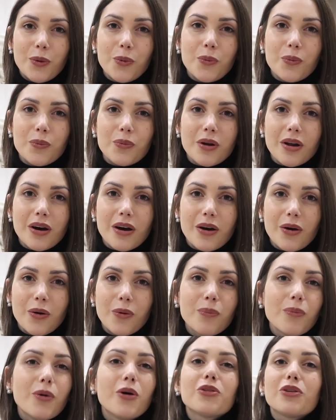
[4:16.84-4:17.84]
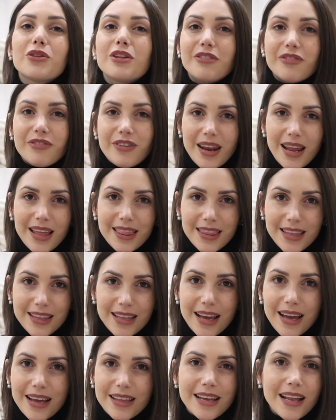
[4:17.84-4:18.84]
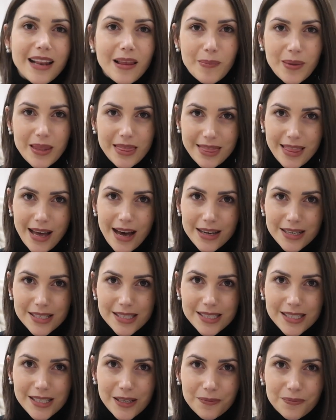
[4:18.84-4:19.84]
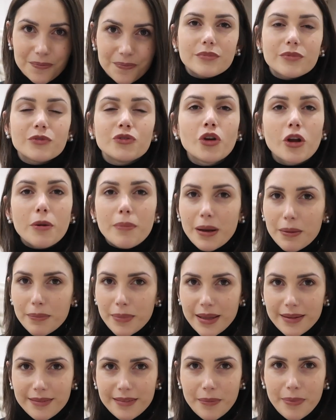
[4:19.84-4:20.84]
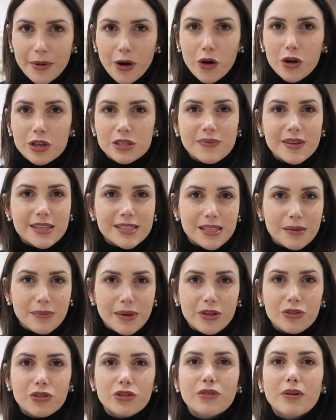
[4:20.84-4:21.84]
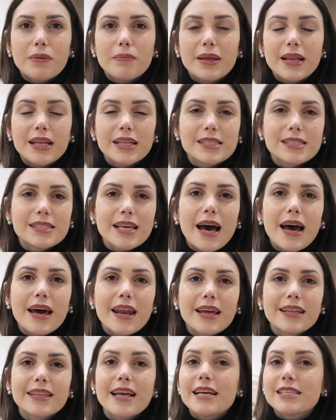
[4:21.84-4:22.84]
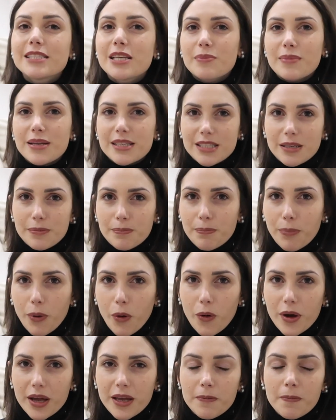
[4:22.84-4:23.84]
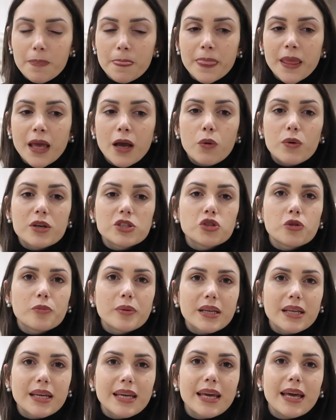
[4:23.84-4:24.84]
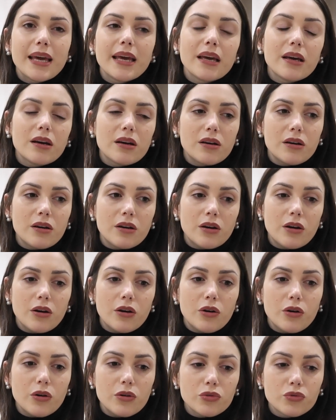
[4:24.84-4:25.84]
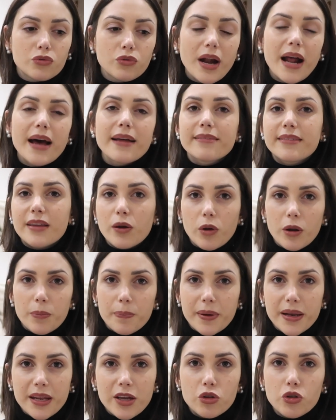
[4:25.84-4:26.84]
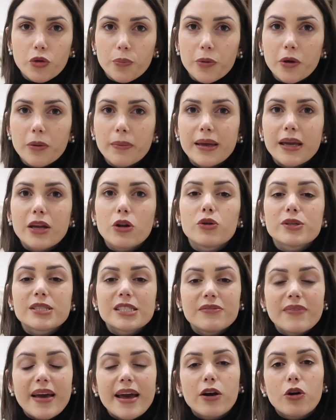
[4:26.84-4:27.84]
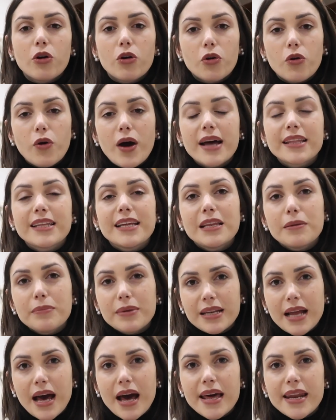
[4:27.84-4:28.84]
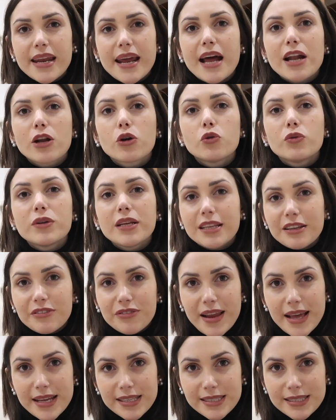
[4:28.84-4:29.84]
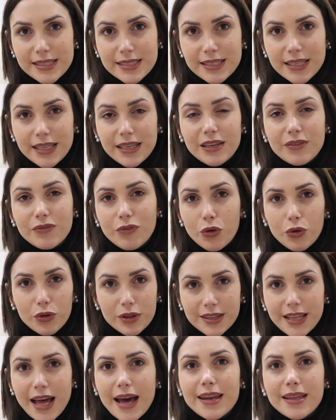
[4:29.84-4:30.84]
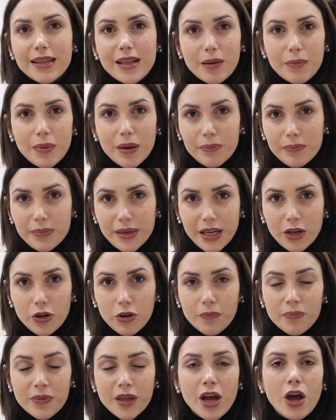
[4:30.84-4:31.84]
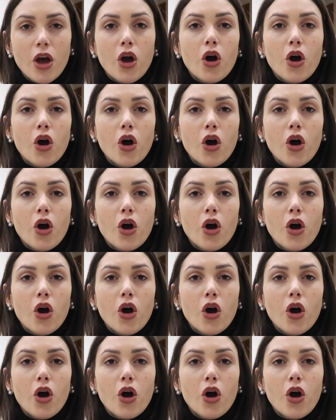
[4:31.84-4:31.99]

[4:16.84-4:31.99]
un, un, modo differente di, di alimentarsi normalmente però lo svezzamento dovrebbe iniziare dai sei mesi in poi questo perché uh, durante quel periodo più o meno si vengono ad eliminare alcuni riflessi involontari del bambino,